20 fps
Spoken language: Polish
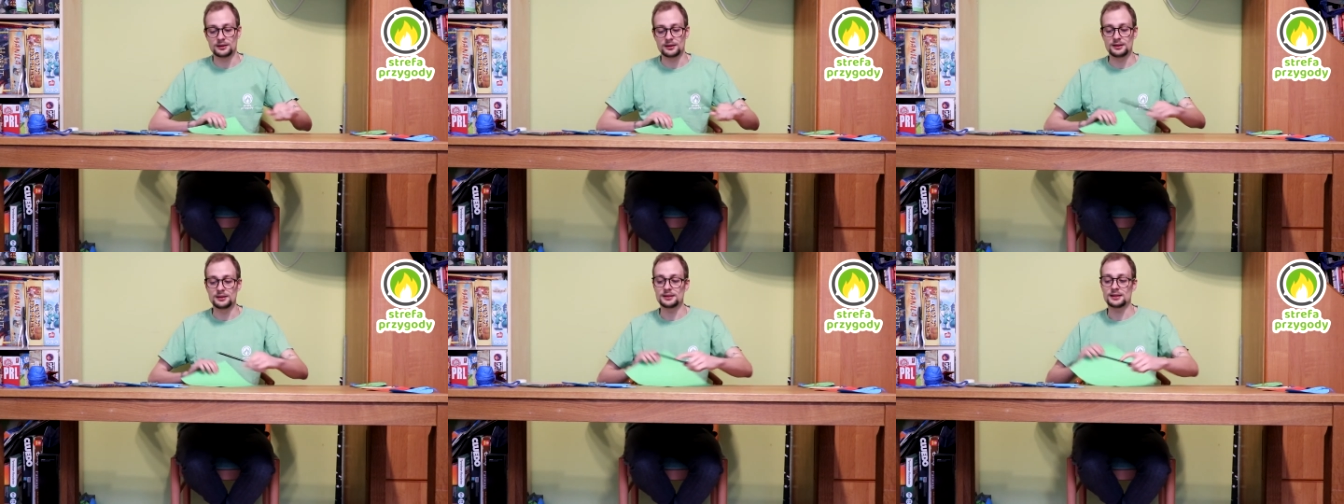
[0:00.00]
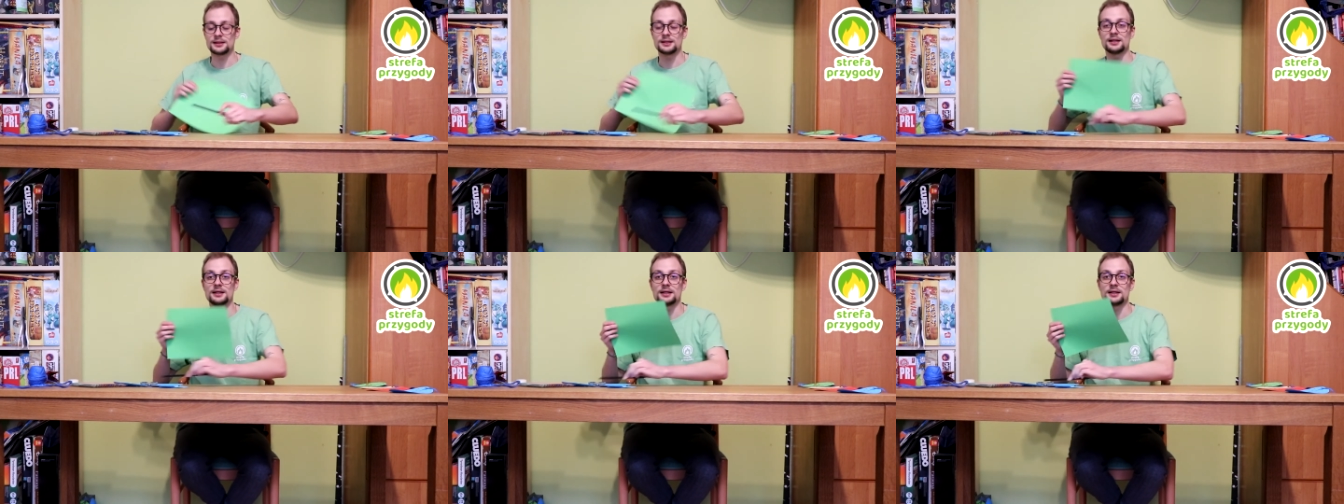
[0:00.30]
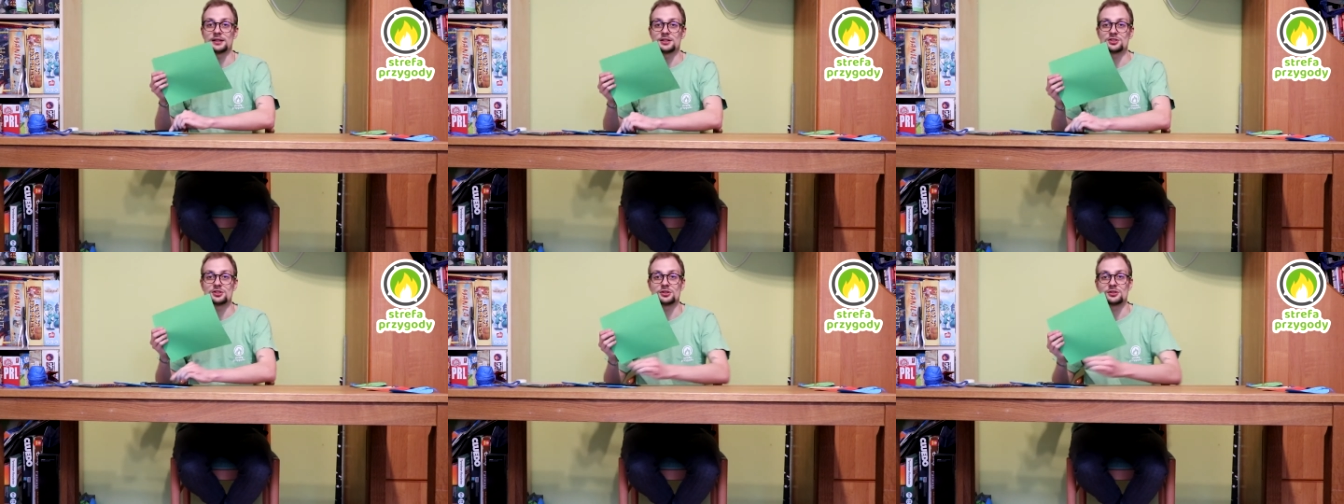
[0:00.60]
I takie
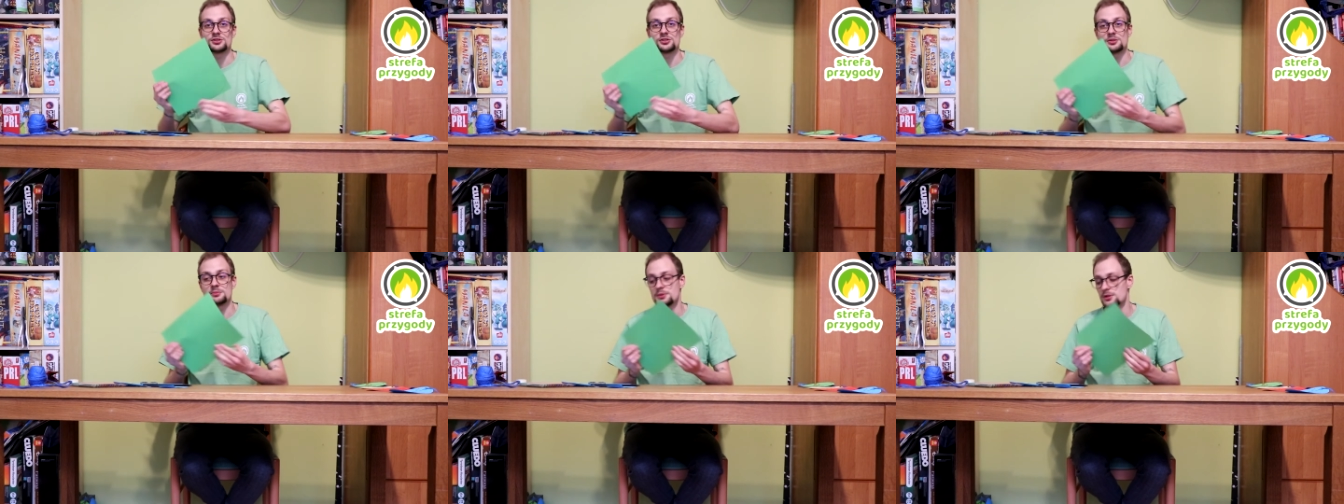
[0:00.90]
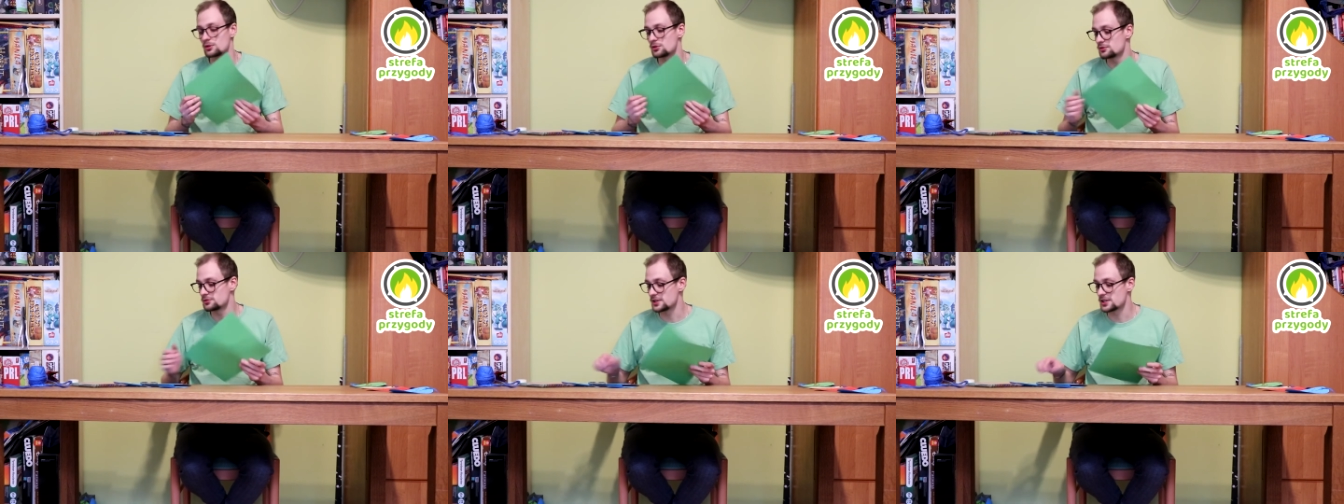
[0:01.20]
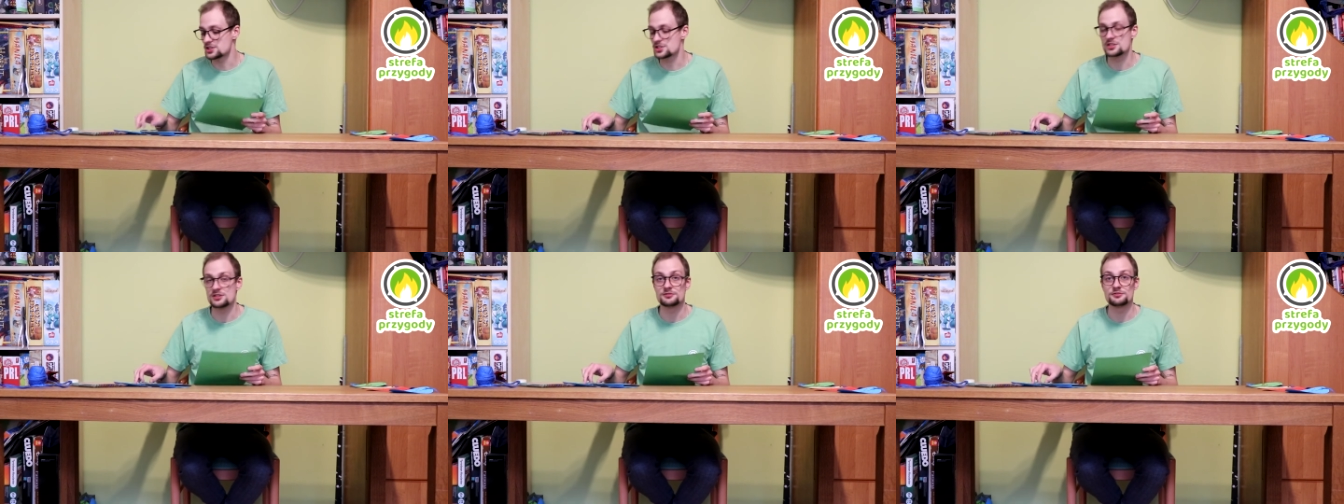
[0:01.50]
jajeczko sobie
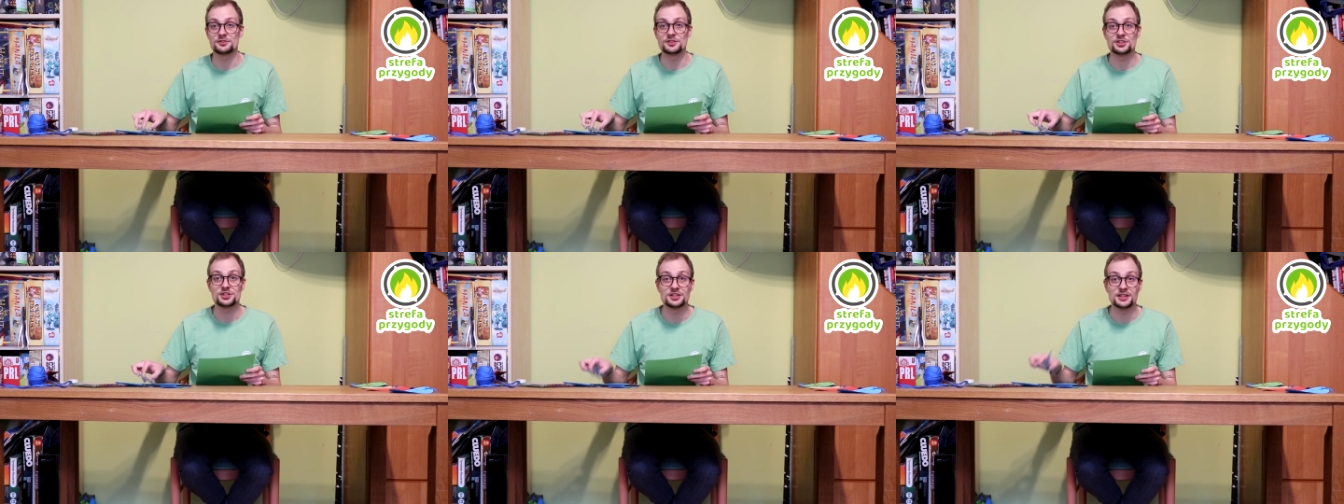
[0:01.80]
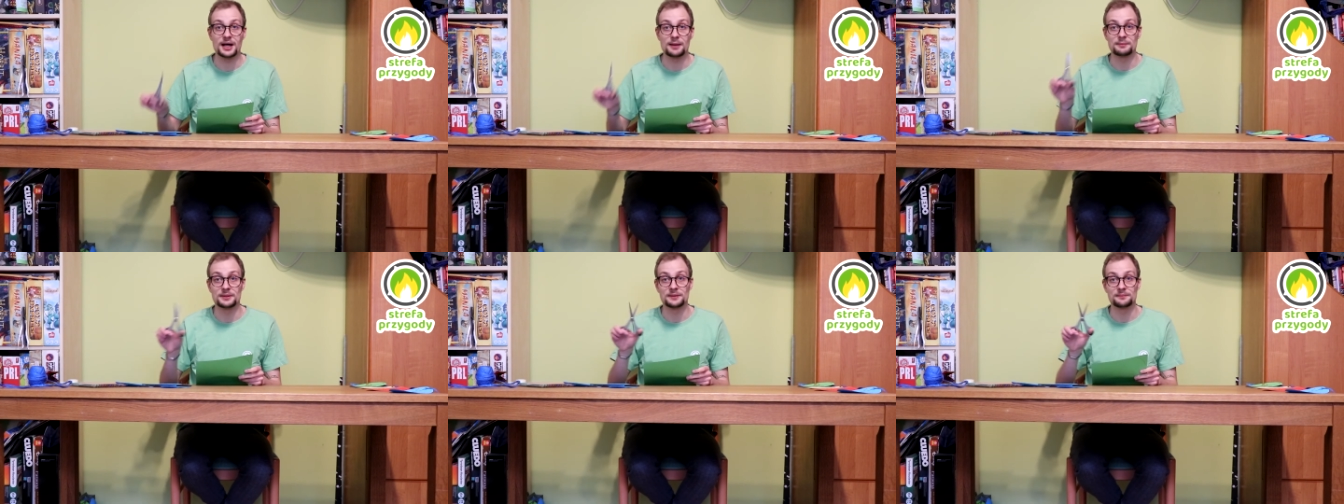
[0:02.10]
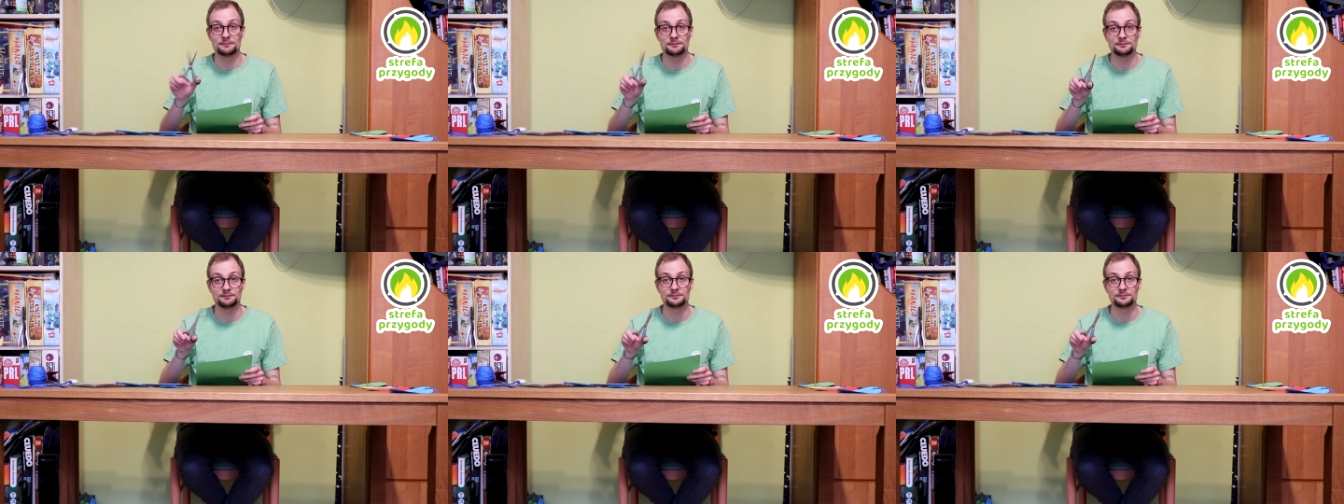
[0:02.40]
również wycinamy.